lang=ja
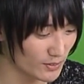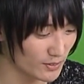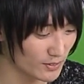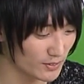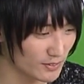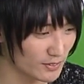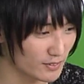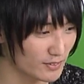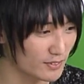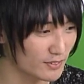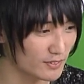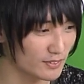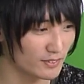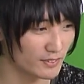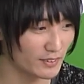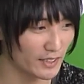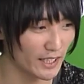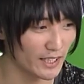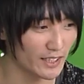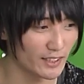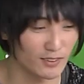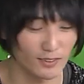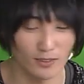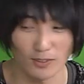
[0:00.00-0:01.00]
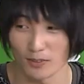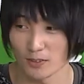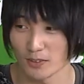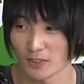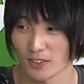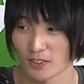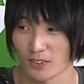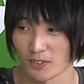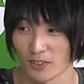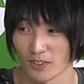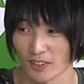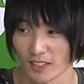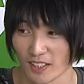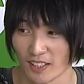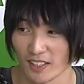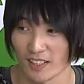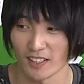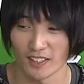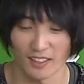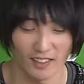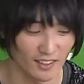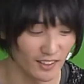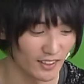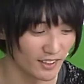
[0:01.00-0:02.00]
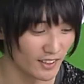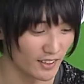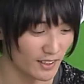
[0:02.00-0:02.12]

う点を打つとか、